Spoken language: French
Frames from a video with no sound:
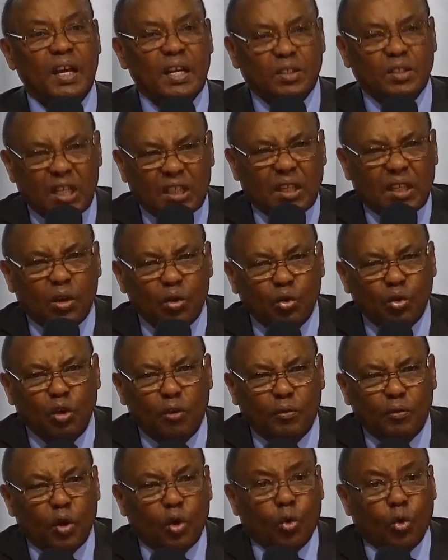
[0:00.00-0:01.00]
C'est ça. Nous
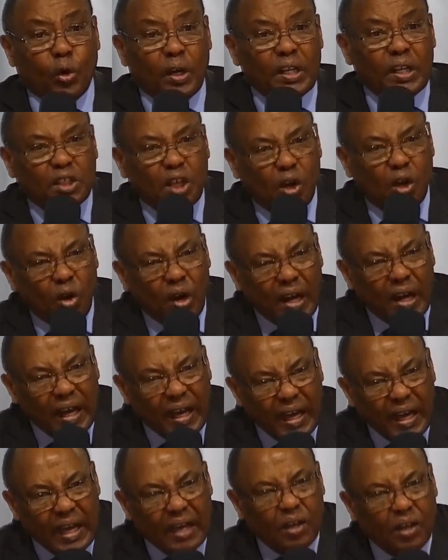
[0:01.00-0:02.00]
devons courir selon les
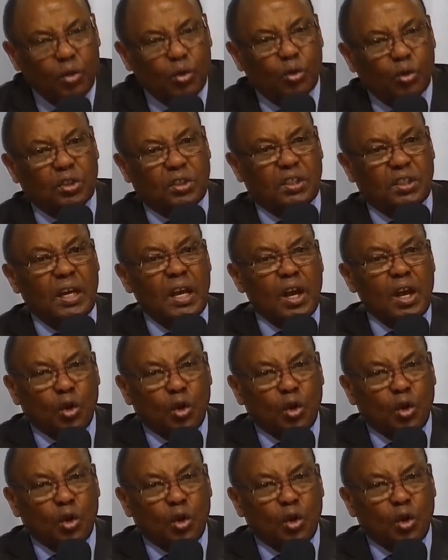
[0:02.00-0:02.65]
règles, nous aussi.